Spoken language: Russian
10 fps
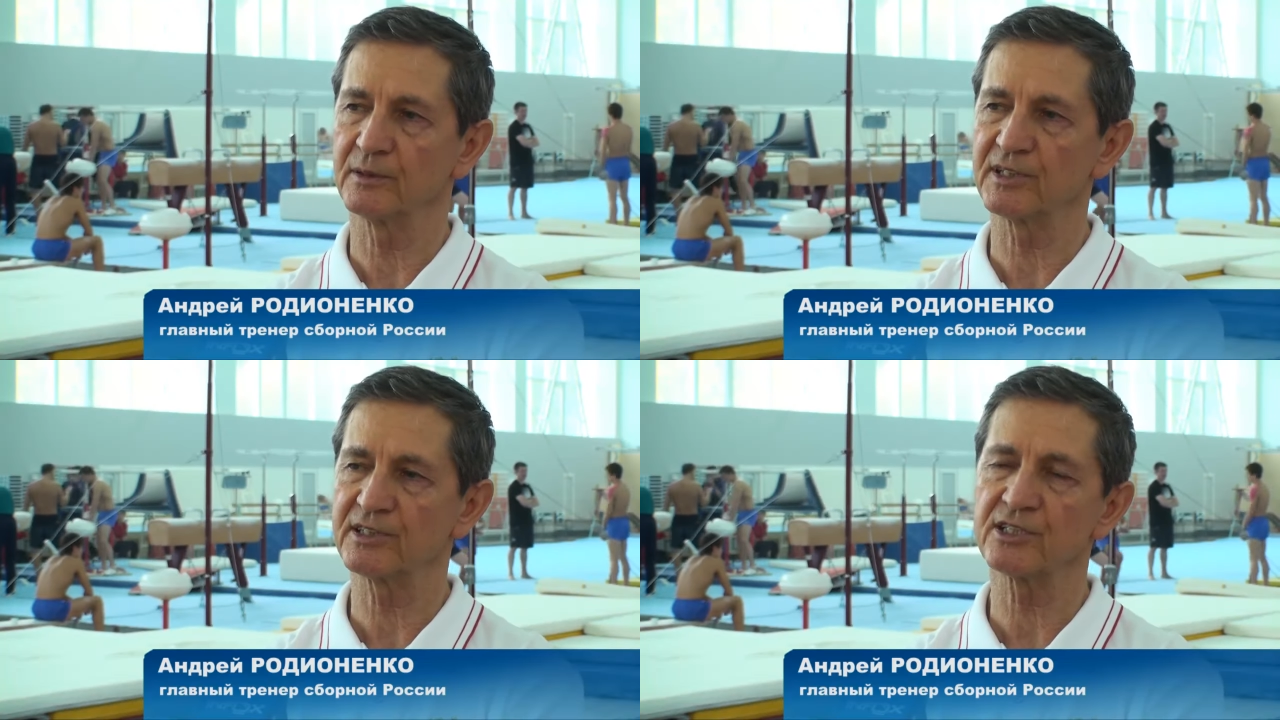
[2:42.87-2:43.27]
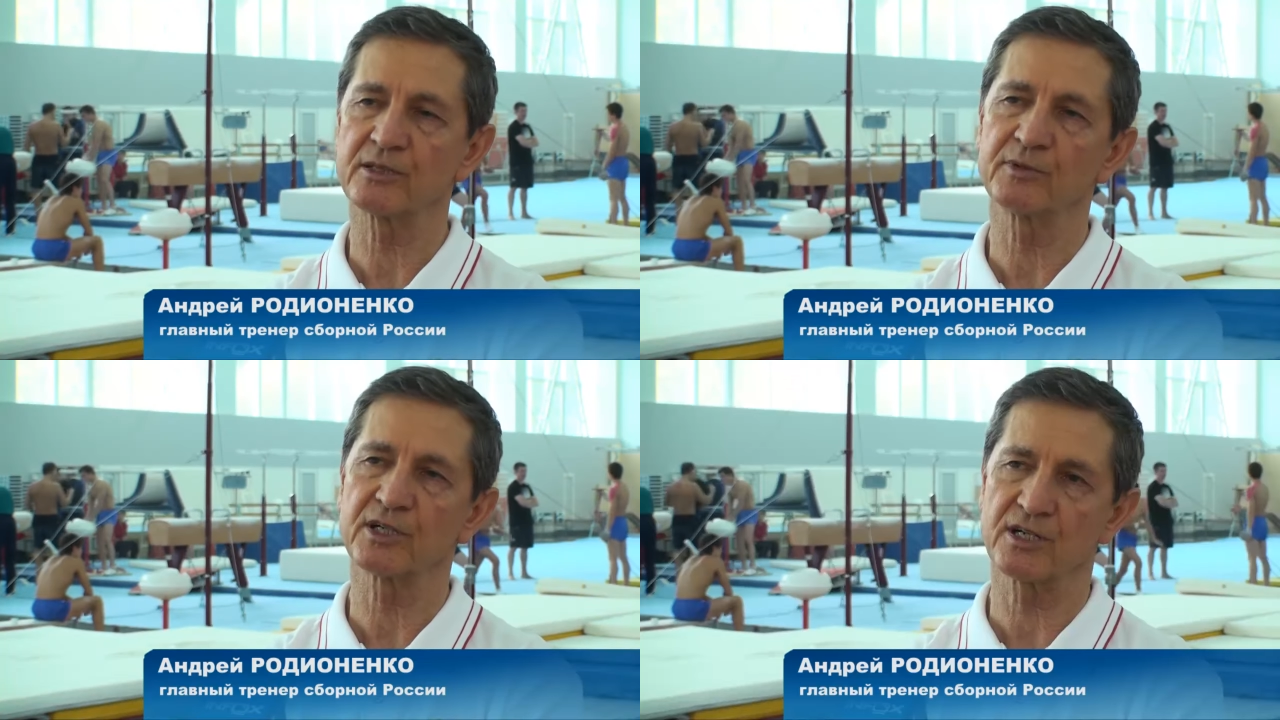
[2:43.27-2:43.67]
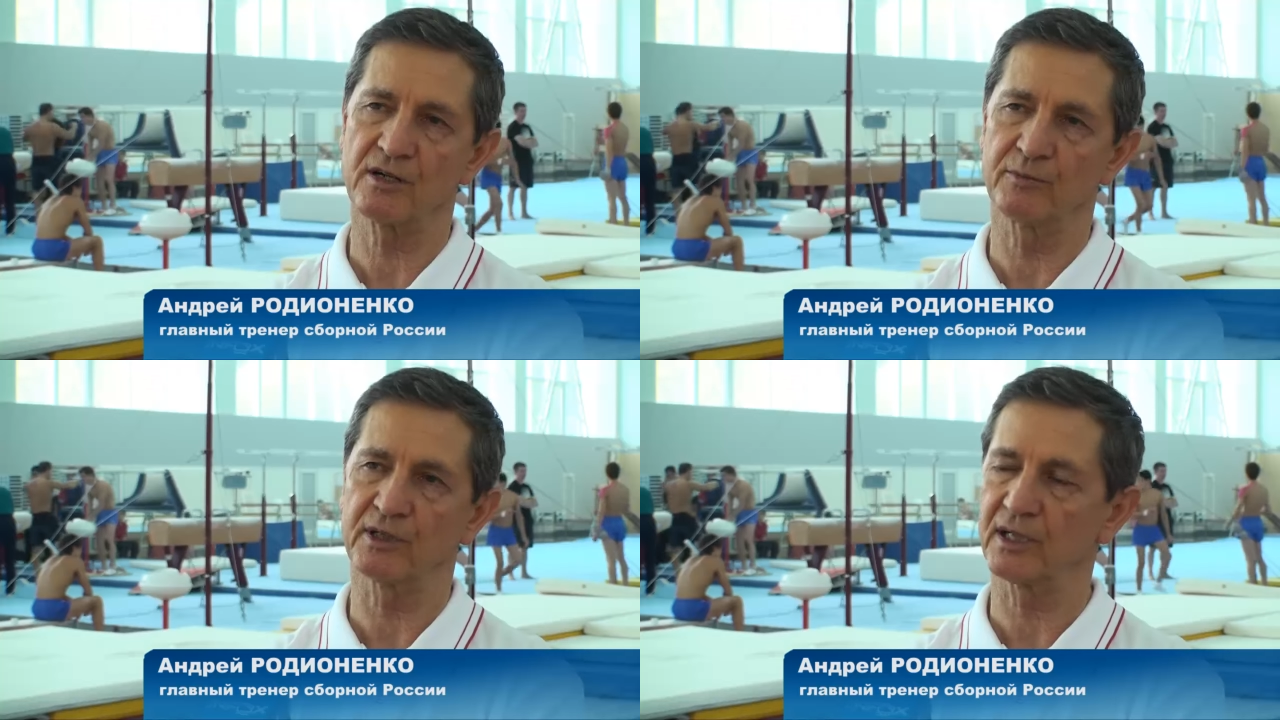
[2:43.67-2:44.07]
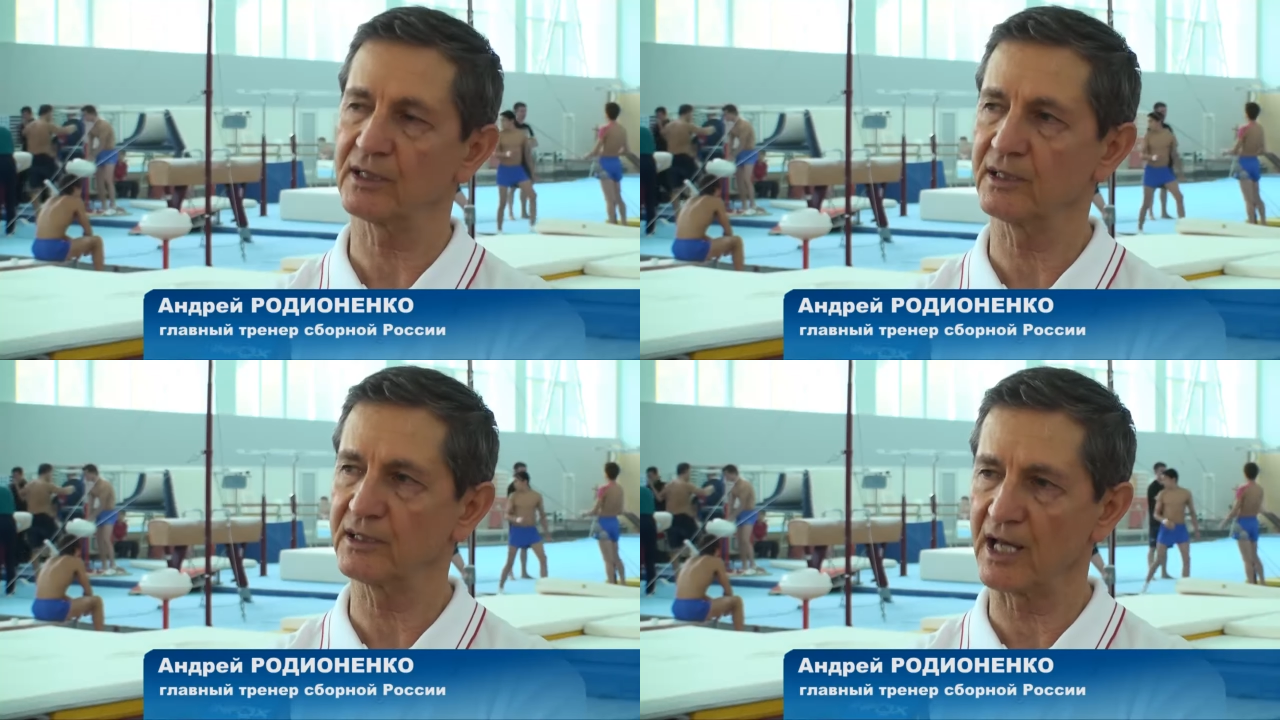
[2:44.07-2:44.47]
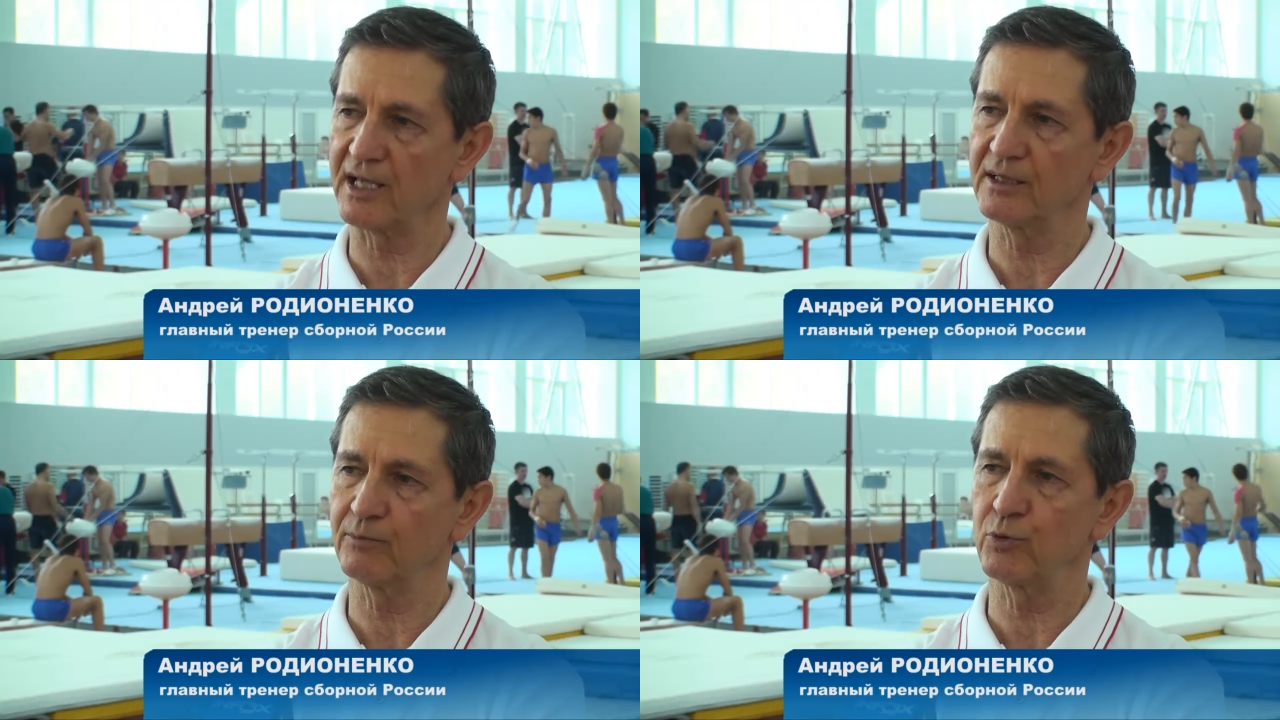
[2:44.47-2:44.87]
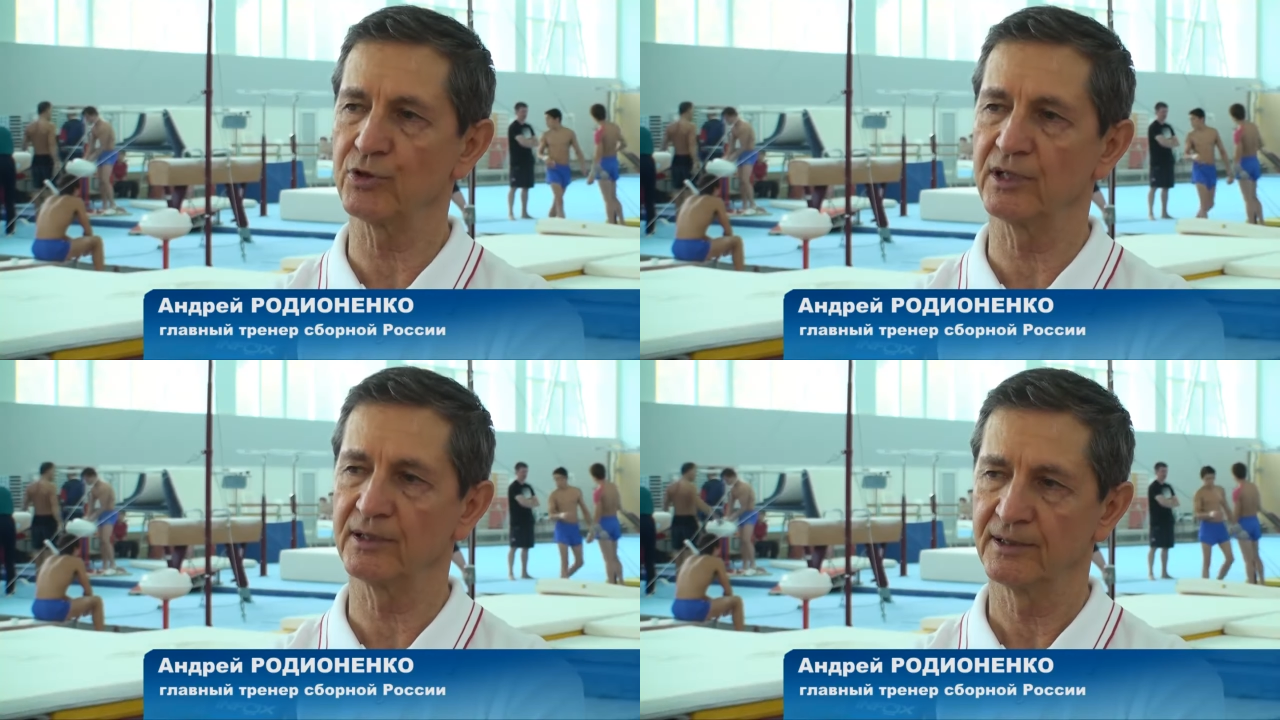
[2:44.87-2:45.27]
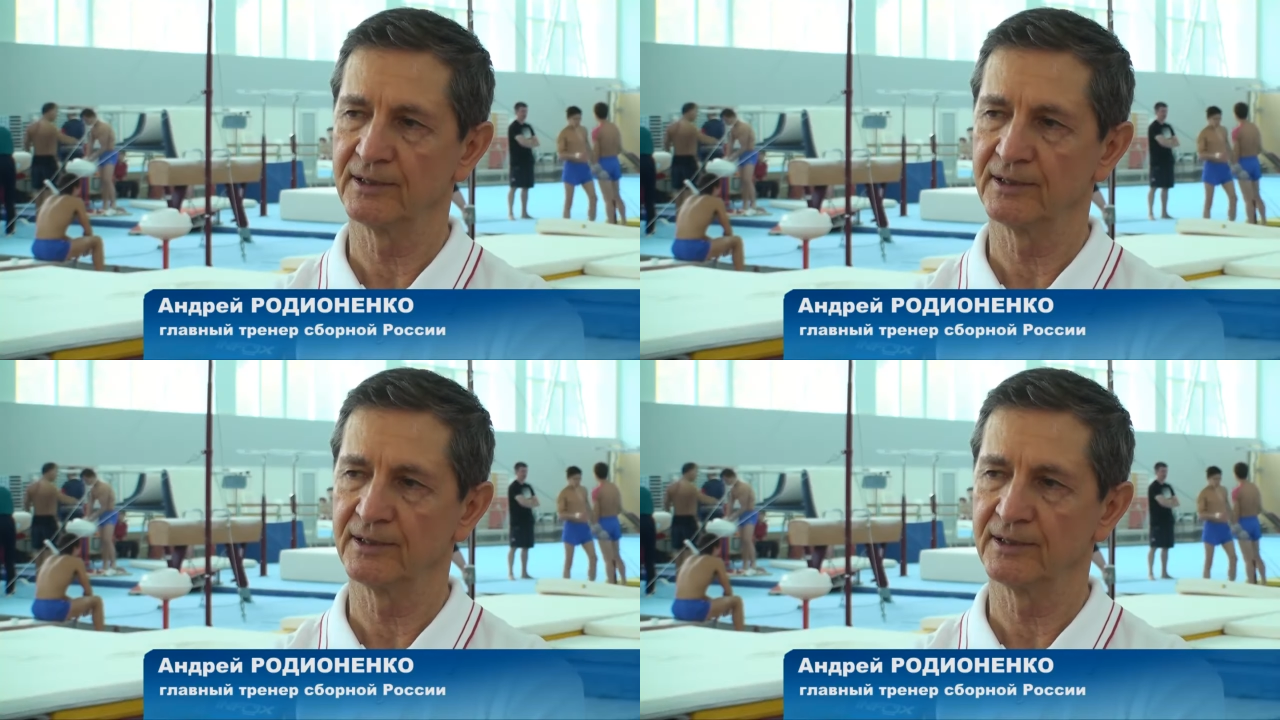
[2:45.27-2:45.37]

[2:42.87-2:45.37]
гимнастическими державами, как Китай, Япония,